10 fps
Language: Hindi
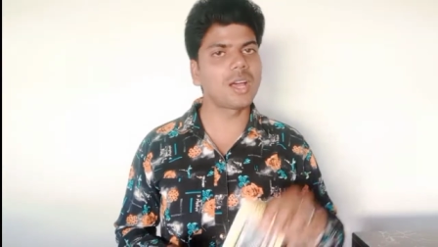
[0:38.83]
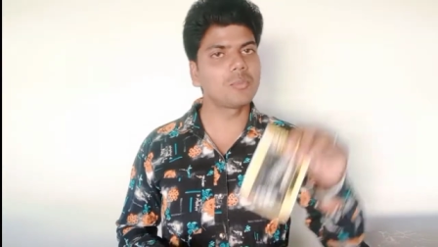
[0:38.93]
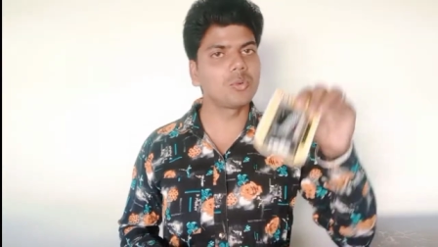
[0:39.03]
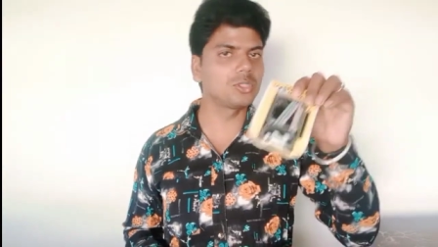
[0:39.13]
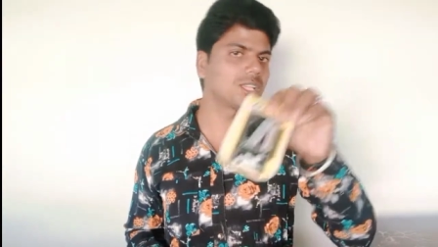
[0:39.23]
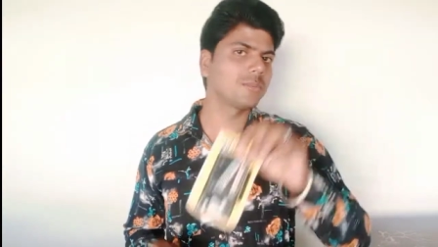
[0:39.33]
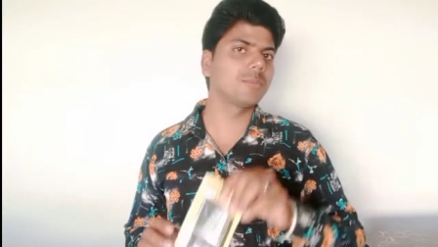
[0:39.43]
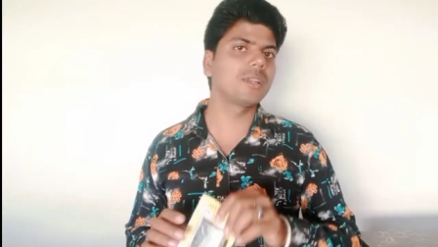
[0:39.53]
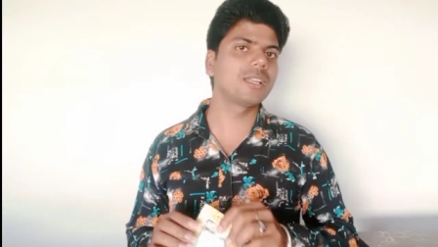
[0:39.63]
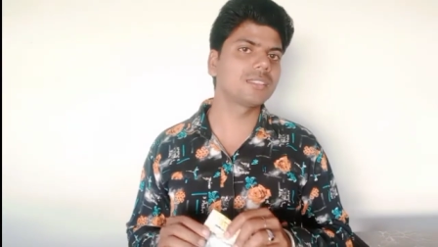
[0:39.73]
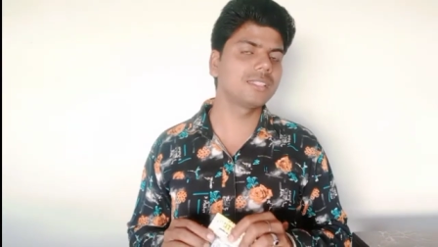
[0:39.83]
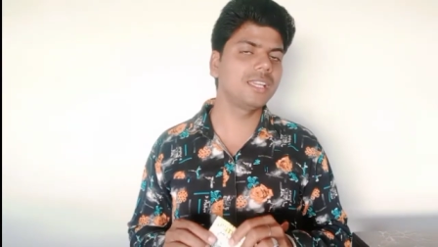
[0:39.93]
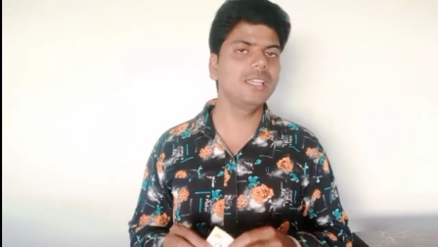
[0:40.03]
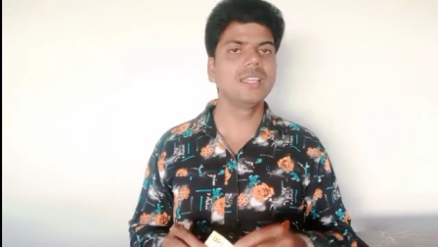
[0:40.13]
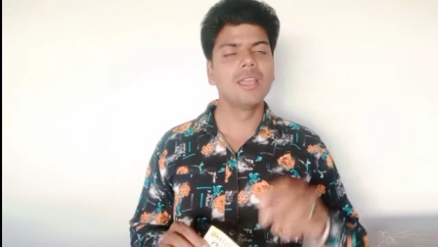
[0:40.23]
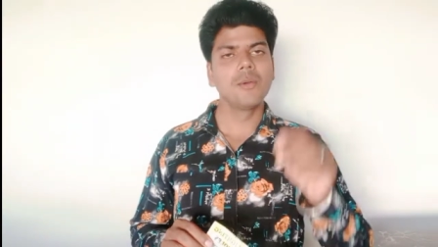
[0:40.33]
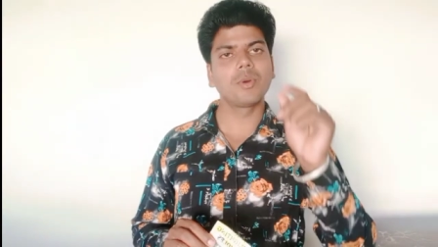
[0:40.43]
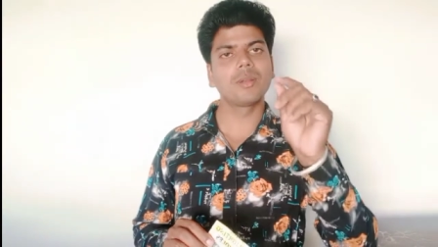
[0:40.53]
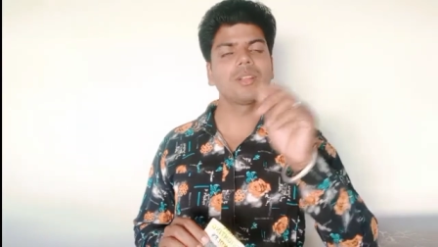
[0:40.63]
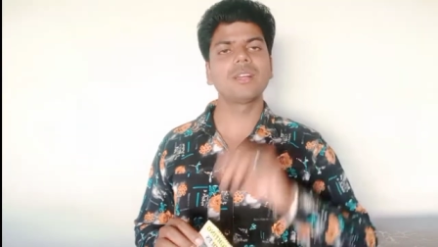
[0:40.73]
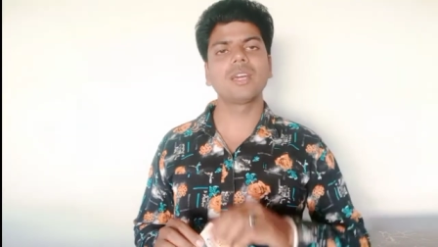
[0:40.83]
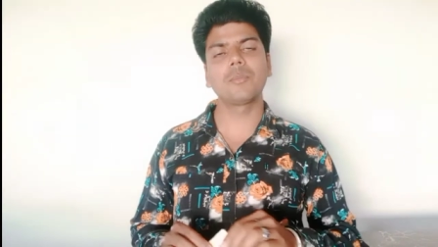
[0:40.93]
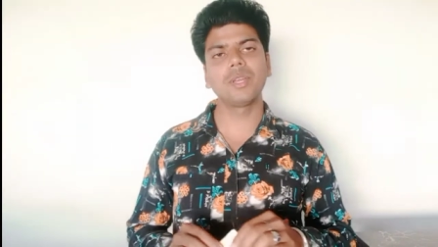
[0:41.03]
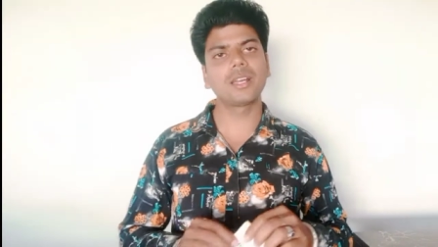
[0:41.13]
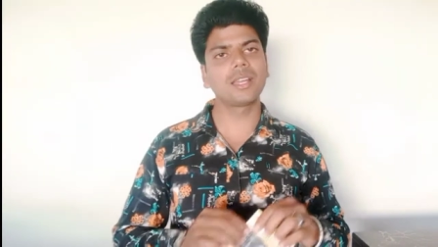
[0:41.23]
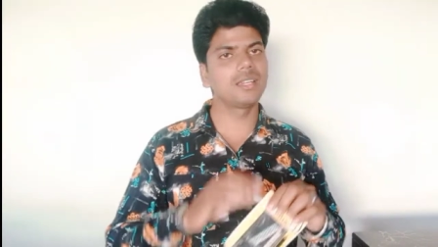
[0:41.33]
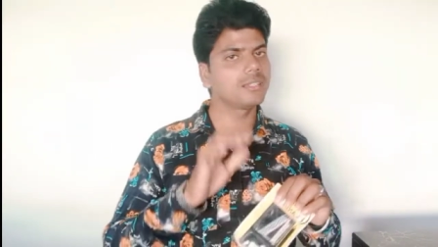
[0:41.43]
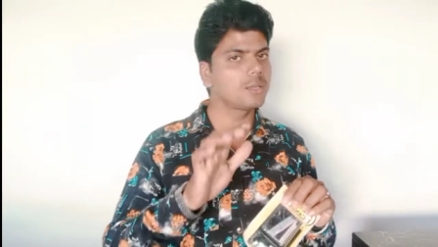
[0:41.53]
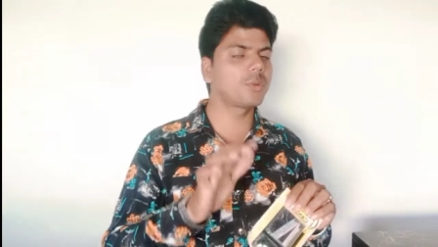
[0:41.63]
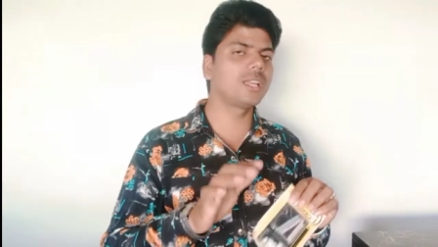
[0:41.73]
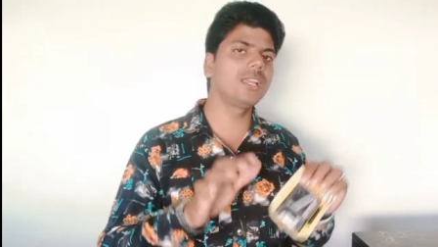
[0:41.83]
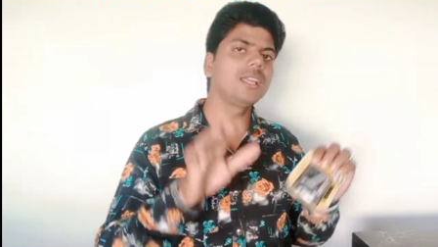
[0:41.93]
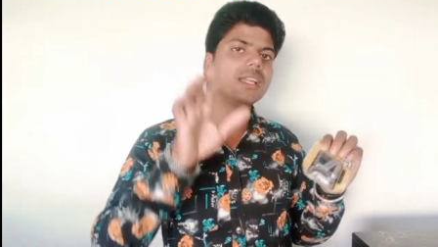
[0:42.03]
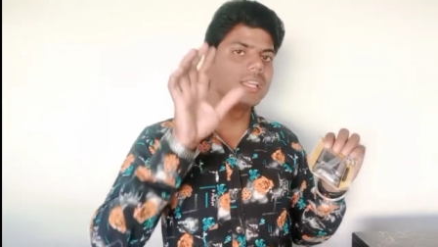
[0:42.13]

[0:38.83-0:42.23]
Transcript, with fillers: आप खुद घर पे बना सकते हैं पर घर पे करने से पहले